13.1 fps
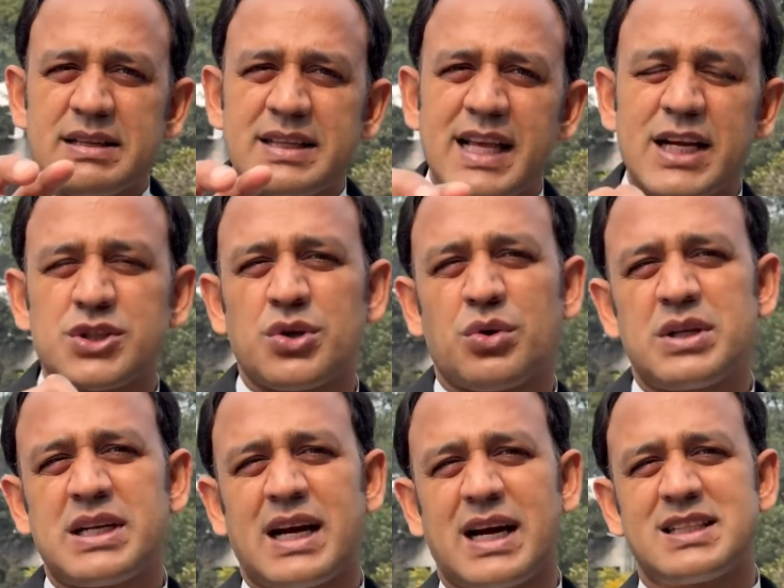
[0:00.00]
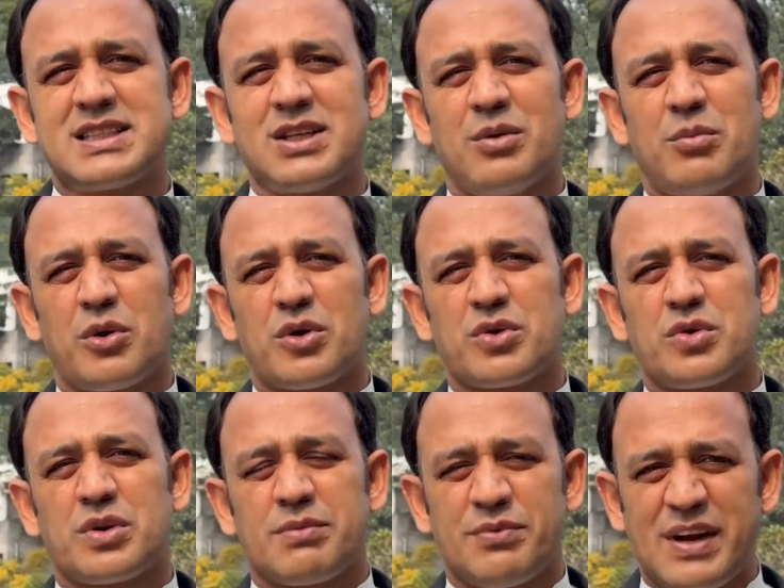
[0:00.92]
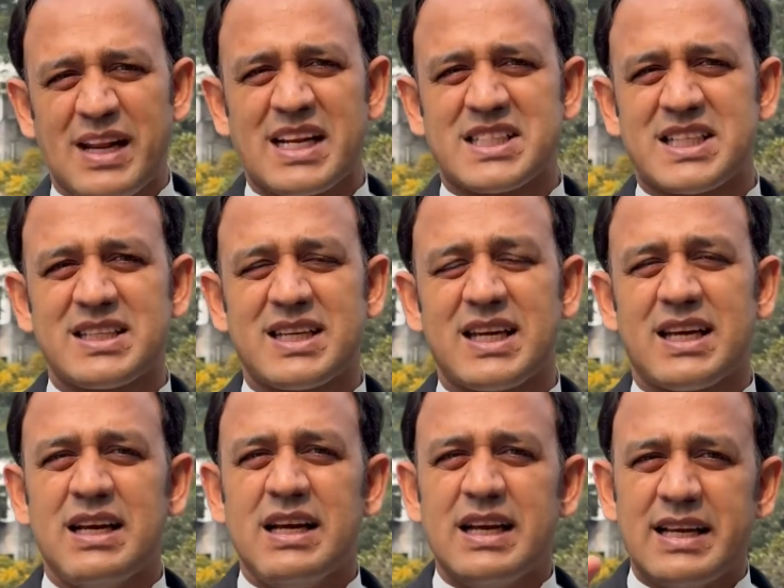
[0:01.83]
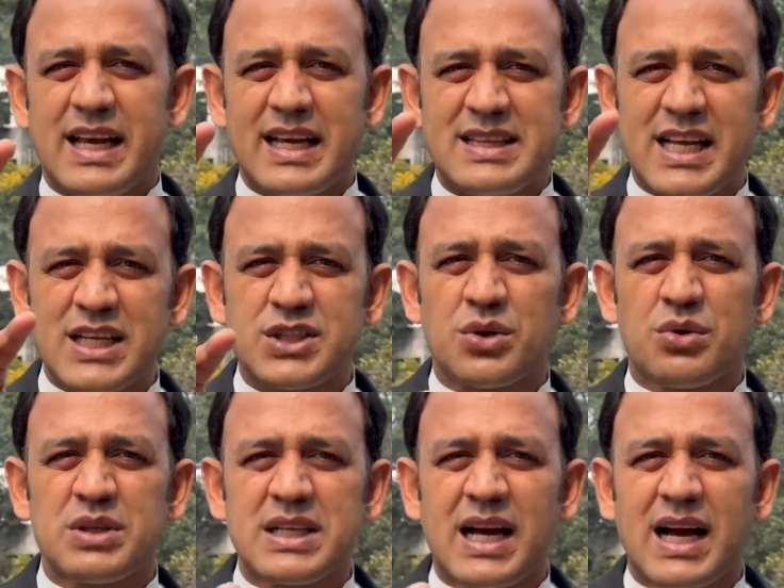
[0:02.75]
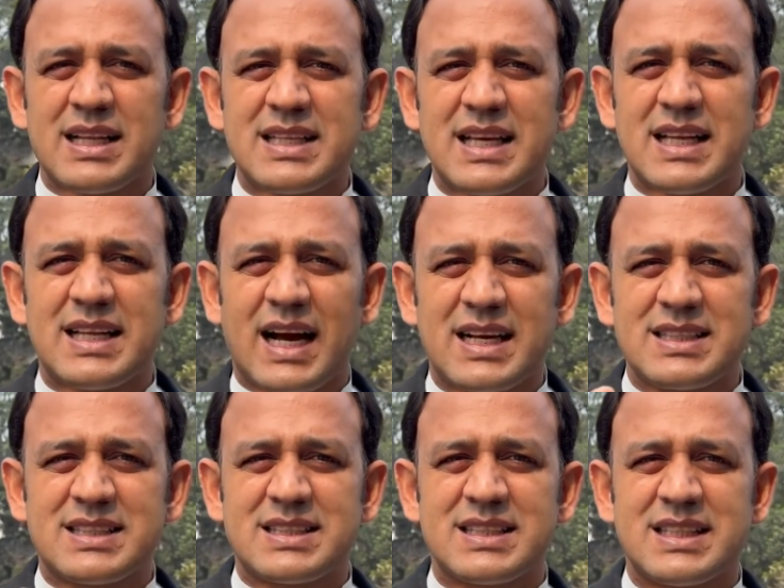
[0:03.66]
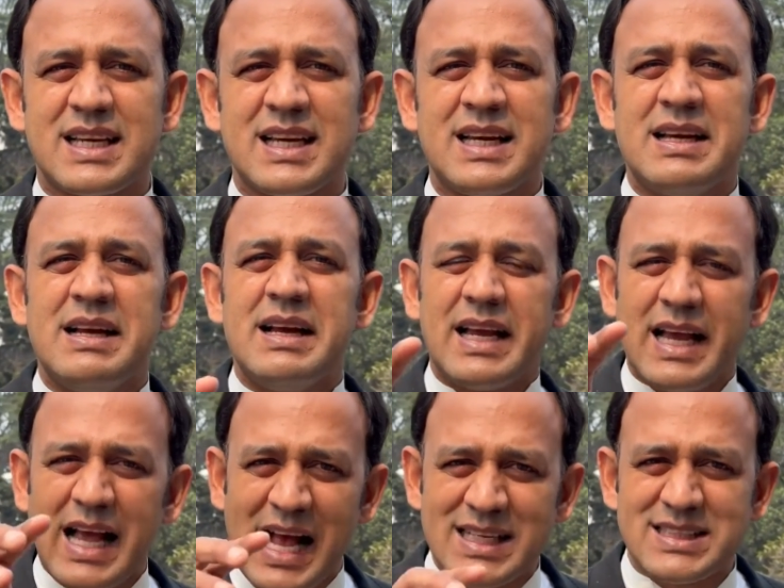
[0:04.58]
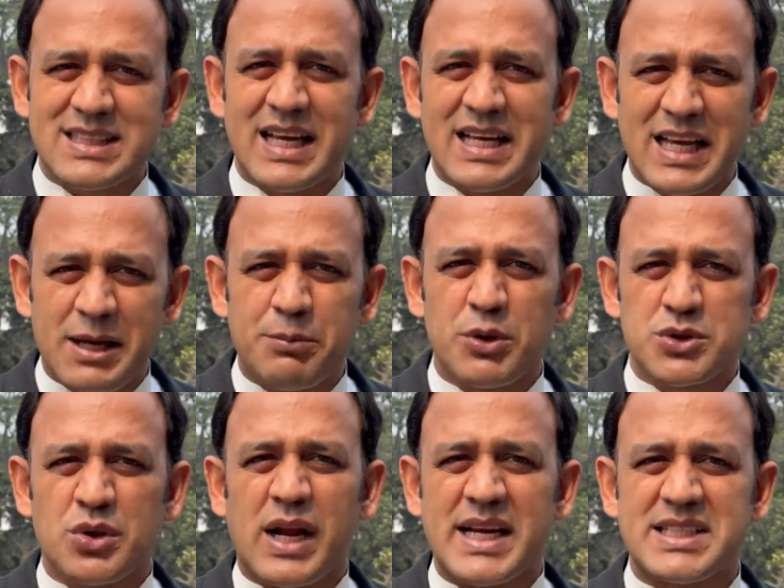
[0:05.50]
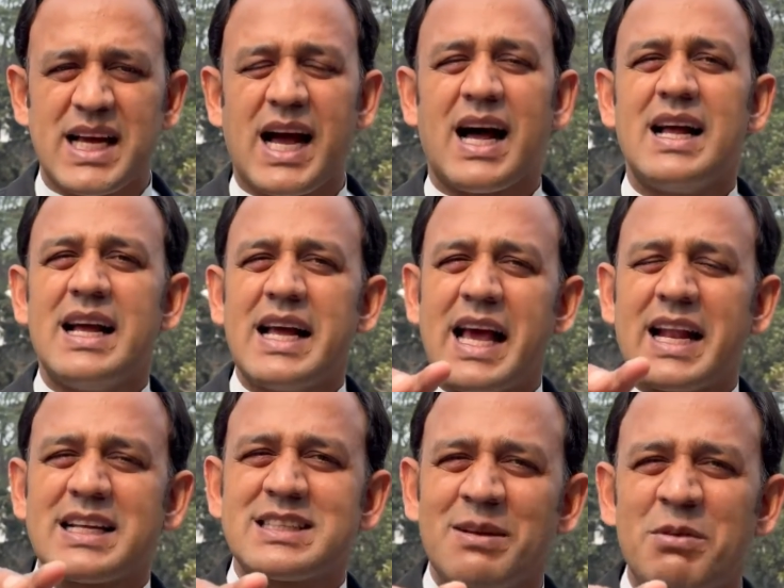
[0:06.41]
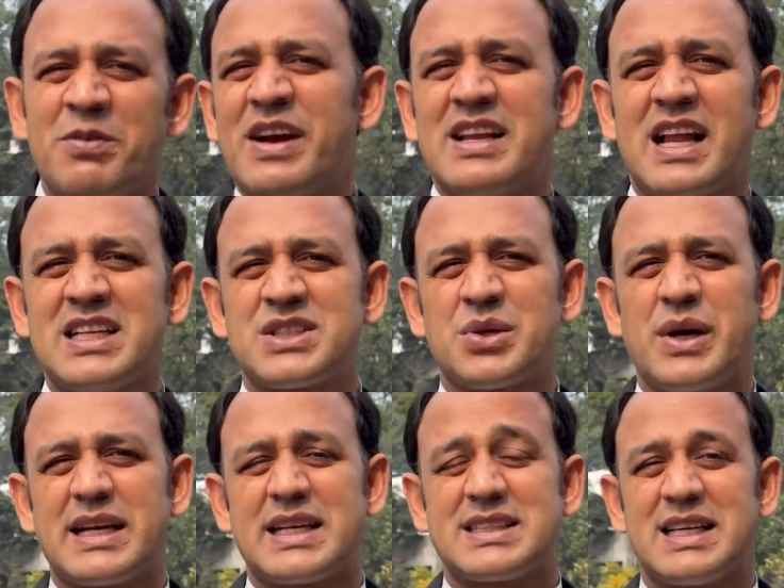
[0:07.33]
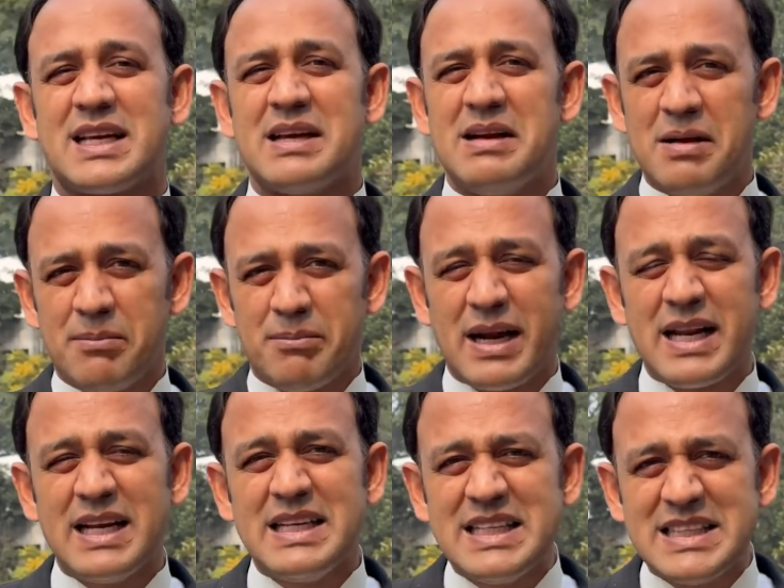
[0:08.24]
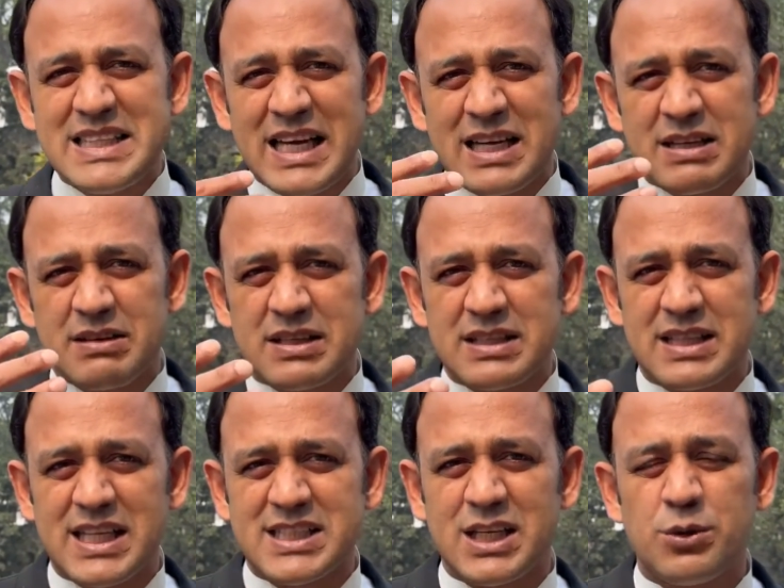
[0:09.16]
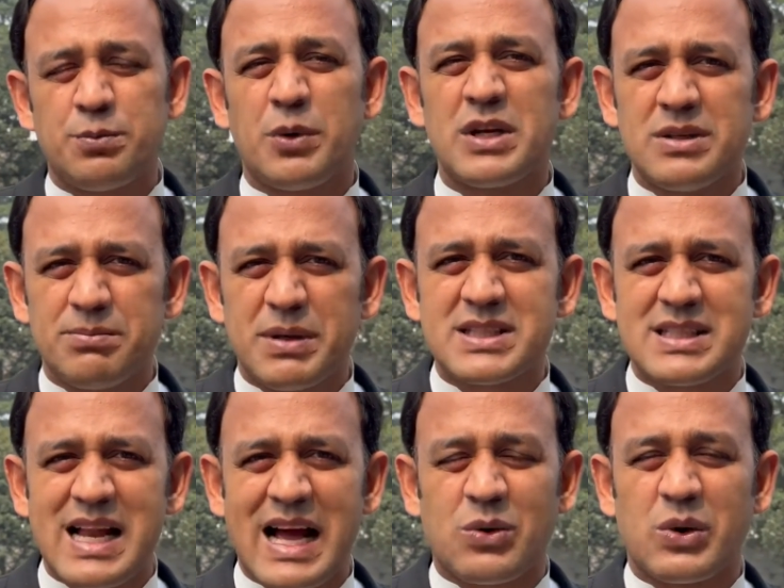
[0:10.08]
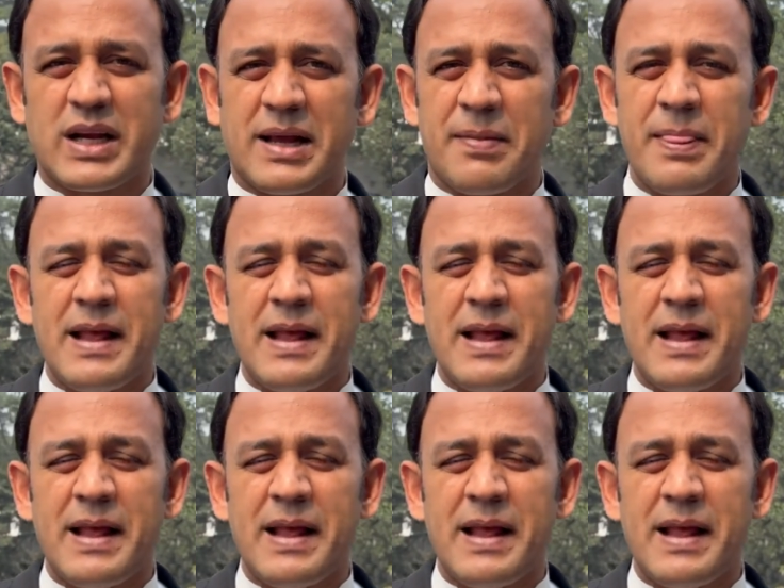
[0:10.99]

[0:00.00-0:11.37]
দেড়শো কোটি টাকা দিছিল মরক্কোর ফেডারেশনকে এই দেড়শো কোটি টাকা দিয়ে দেখা যাচ্ছে যে এই আজকে এই বছর আইসা এরা সেমিফাইনালিস্ট হয়ে গেছে মানে নিজের দেশের উপর ইনভেস্ট না করে